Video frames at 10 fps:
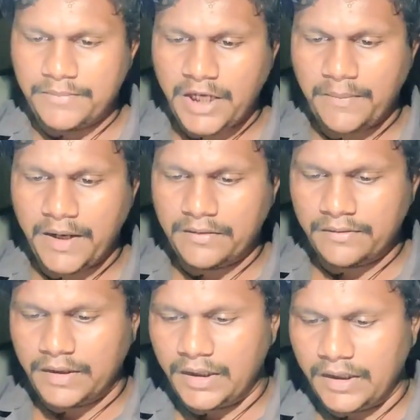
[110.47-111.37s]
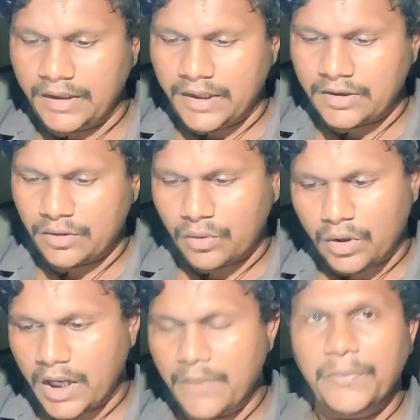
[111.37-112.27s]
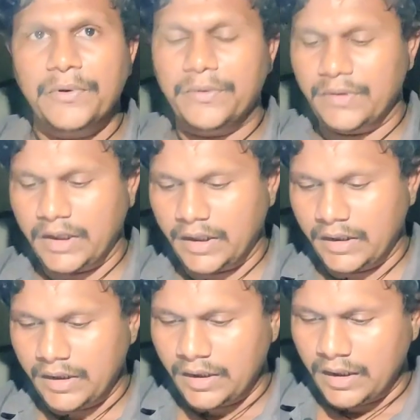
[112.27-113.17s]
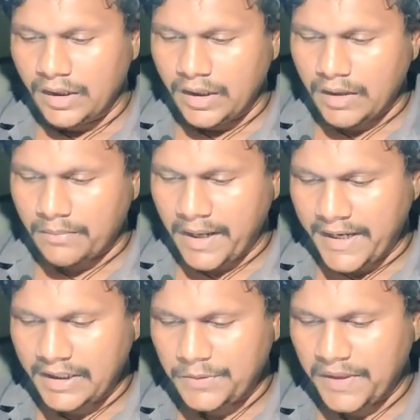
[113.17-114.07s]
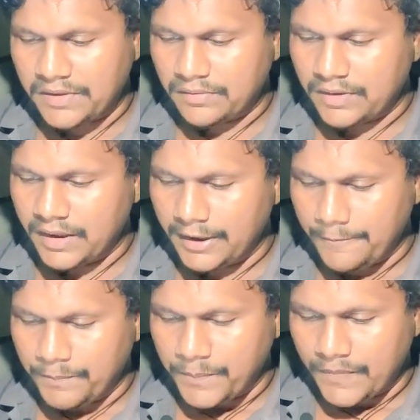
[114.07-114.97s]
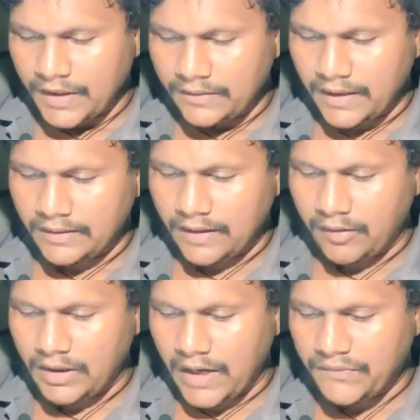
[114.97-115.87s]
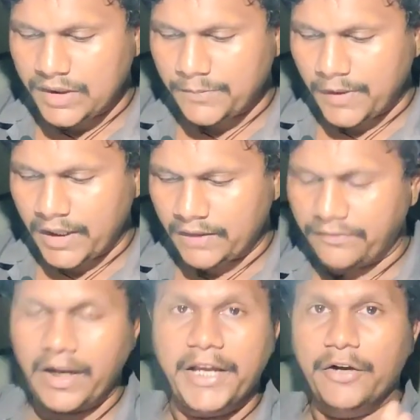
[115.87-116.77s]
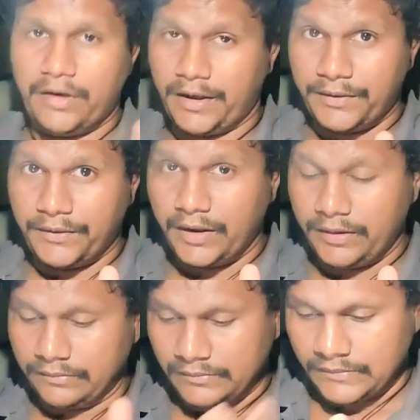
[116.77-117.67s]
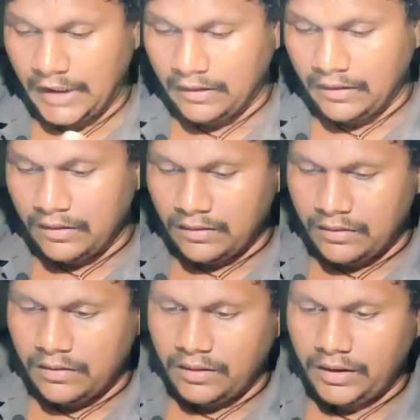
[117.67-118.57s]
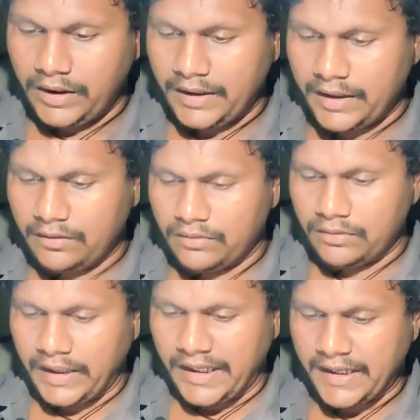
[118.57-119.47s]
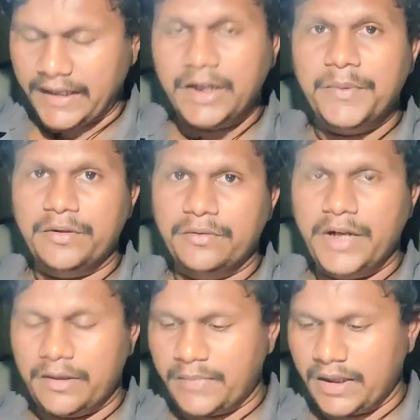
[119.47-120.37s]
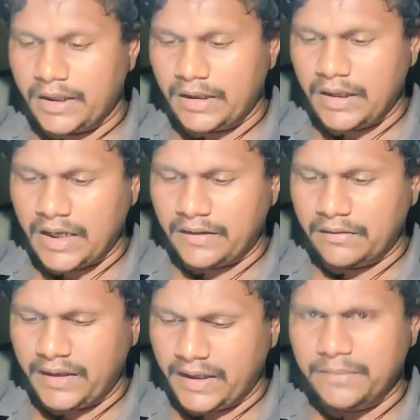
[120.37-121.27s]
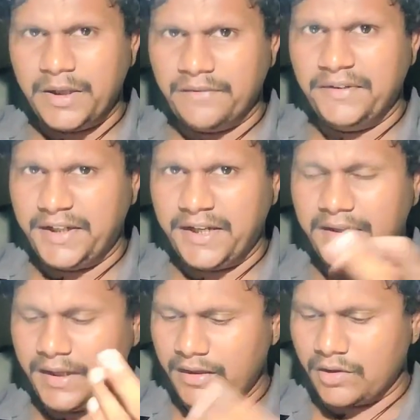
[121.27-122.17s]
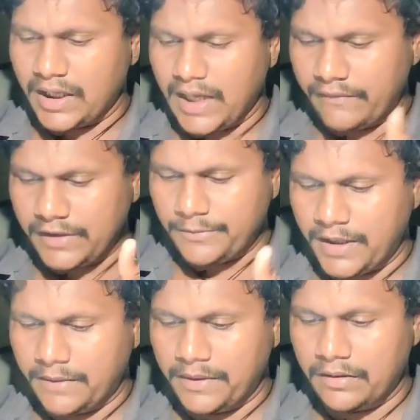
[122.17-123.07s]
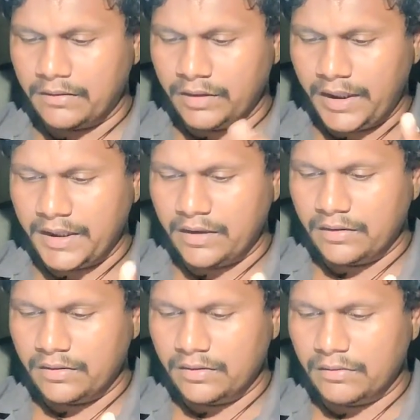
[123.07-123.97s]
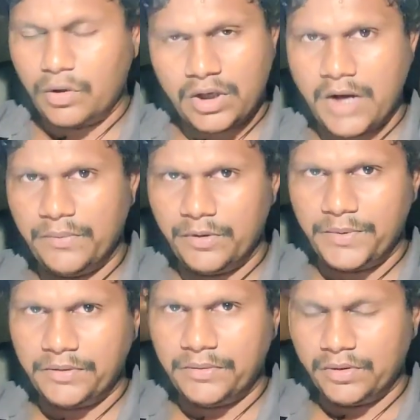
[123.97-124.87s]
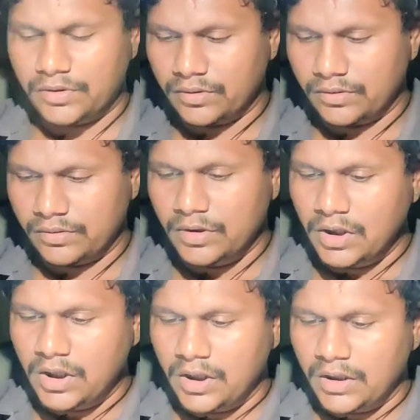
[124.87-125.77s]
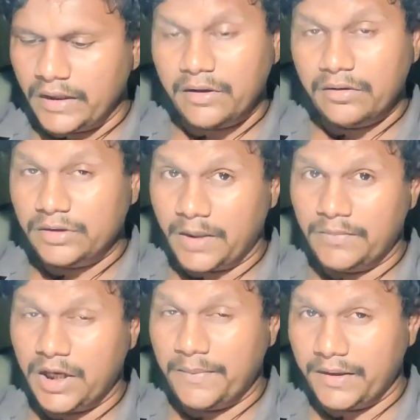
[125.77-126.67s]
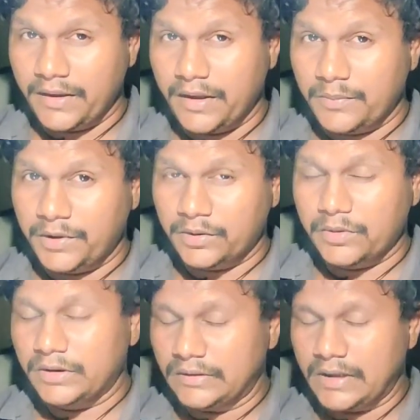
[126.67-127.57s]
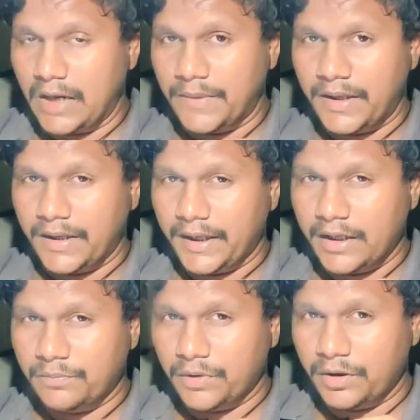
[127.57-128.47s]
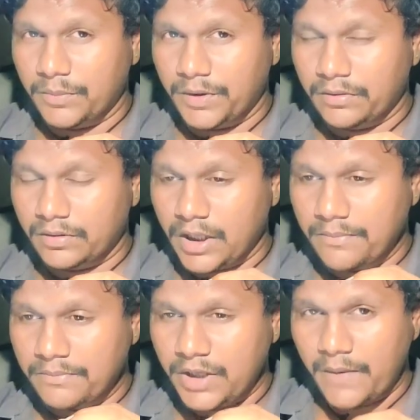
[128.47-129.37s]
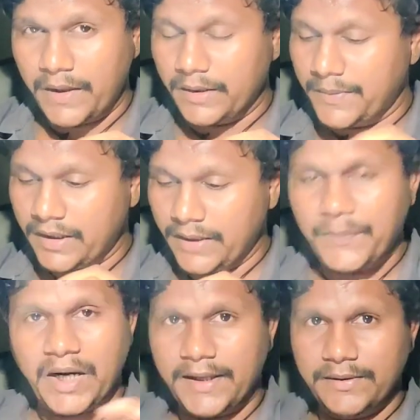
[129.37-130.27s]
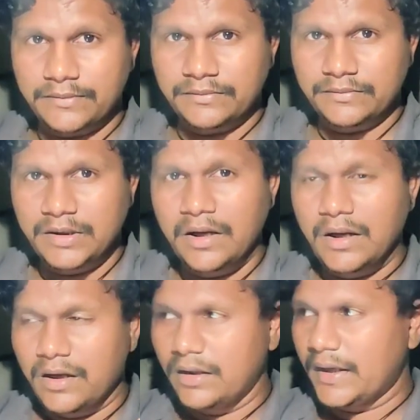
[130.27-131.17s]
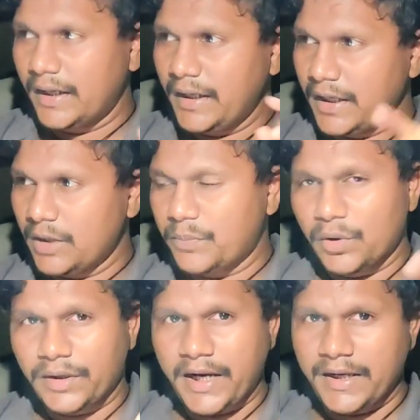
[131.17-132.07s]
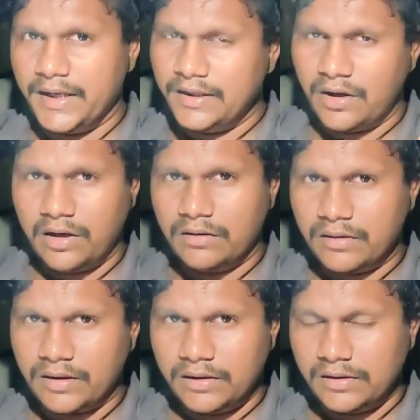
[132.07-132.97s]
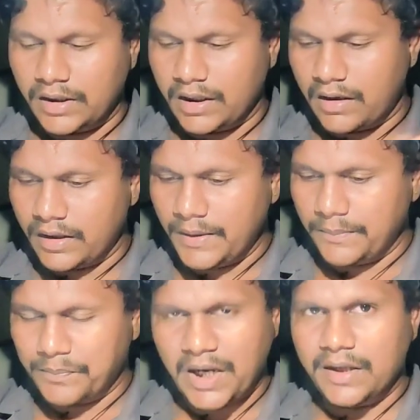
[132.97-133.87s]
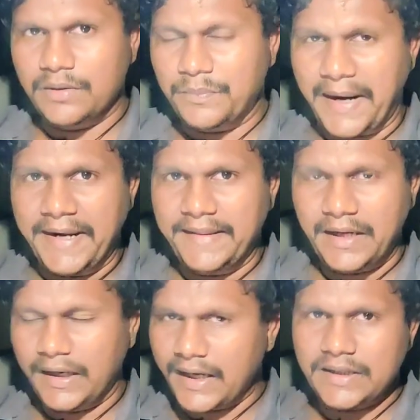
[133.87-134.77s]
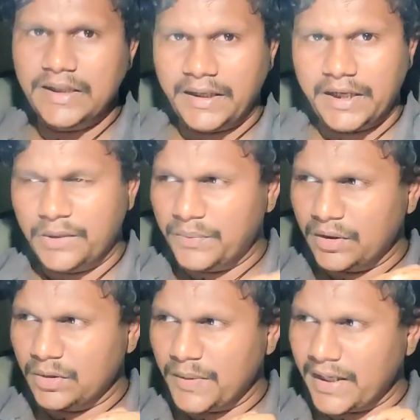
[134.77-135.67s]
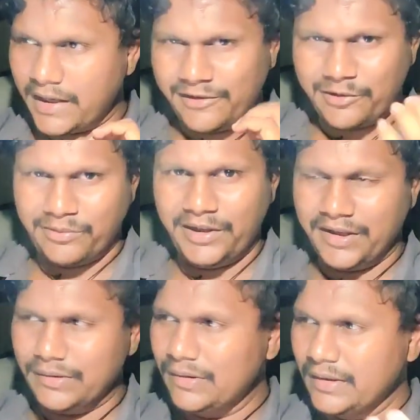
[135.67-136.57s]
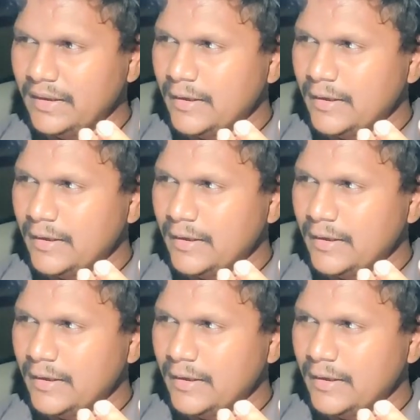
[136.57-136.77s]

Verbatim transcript: శంషాబాద్ ఉంది నెక్స్ట్ కొండాపూర్ ఉంది మైండ్ స్పేస్ ఉంది దాని తర్వాత హఫీజ్ ప్లేట్ ఫ్లైఓవర్ అని ఉంది అంటే నేను దగ్గర దగ్గర పెట్టుకునే అనమాట నాకు ఏది బెనిఫిట్ అయితే అది ఒకవేళ పేట పడకుంటే నేను కొండాపూర్ పెట్టుకోవచ్చు లేదు శంషాబాద్ ఎయిర్పోర్ట్ సామాన్యంగా ఎయిర్పోర్ట్కి పెట్టుకో శంషాబాద్ పెడితే పడదు ఎందుకంటే ఎయిర్పోర్ట్కి అనేసి వాళ్ళకి కూడా తెలుస్తుంది కాబట్టి పడదు పడిందంటే ఖచ్చితంగా ఎయిర్పోర్ట్కి పడాలని రూల్ లేదు